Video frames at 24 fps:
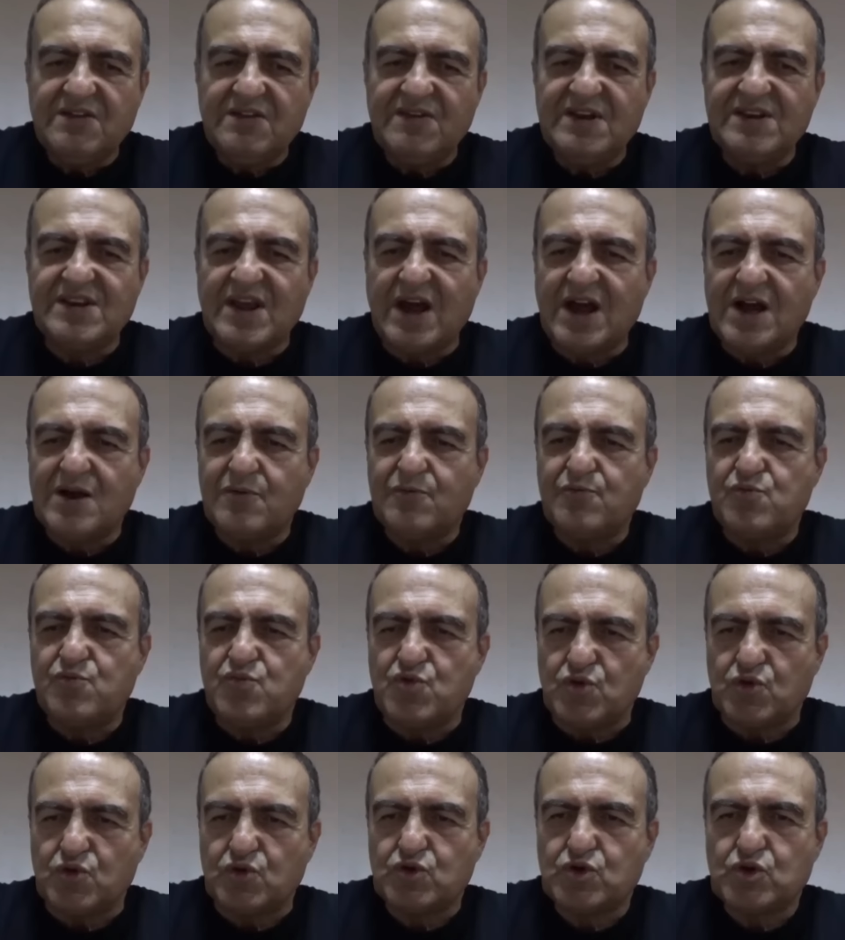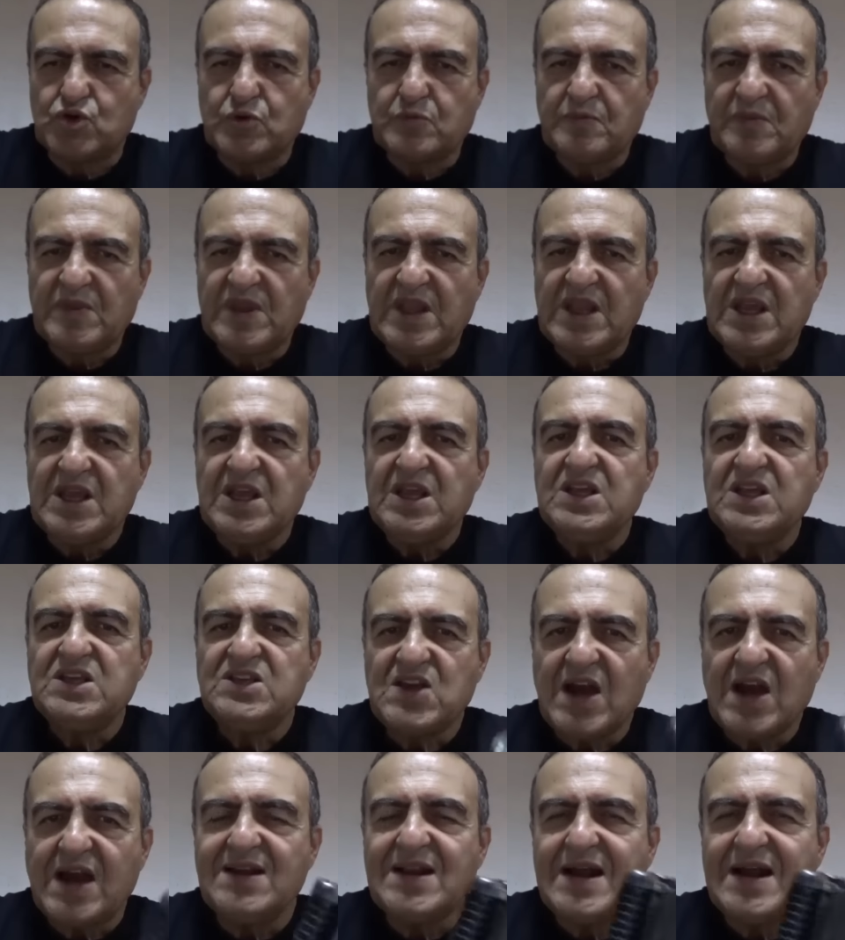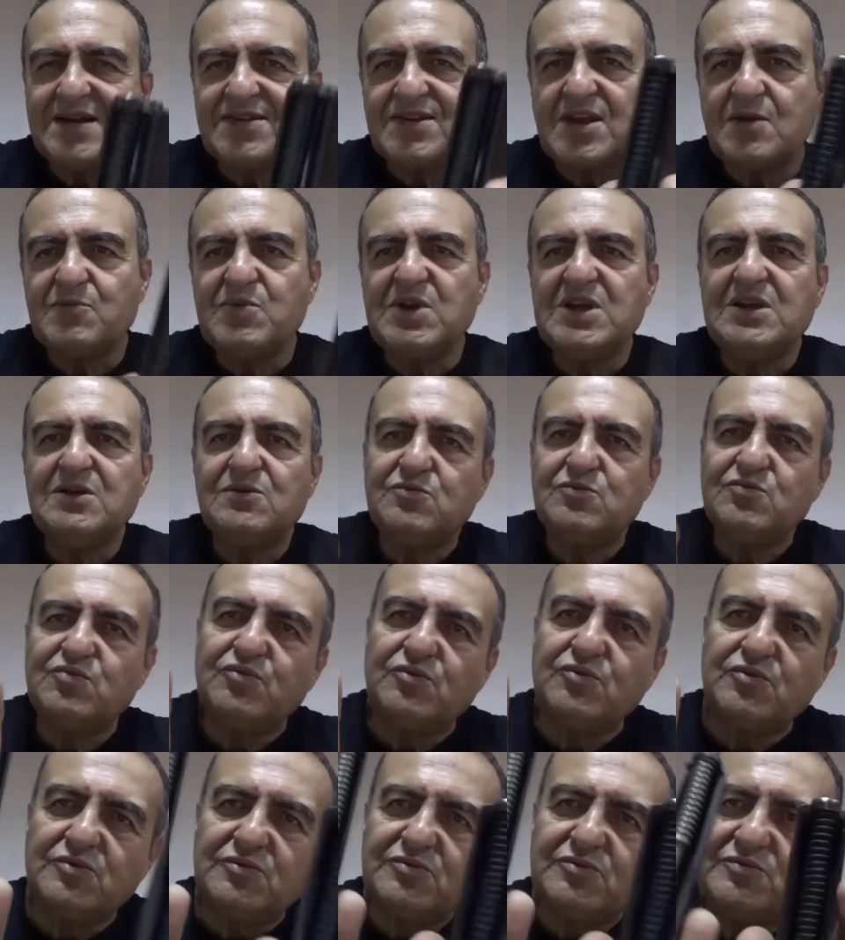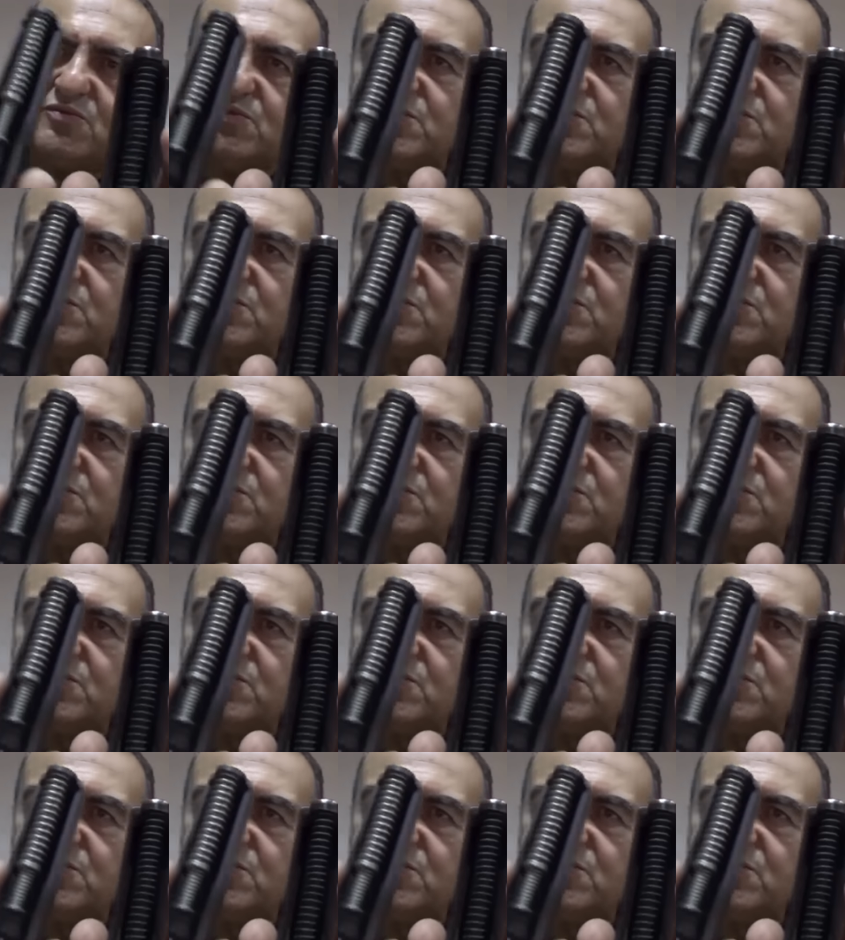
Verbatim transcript: ve daha büyük. Yaylar tabi bu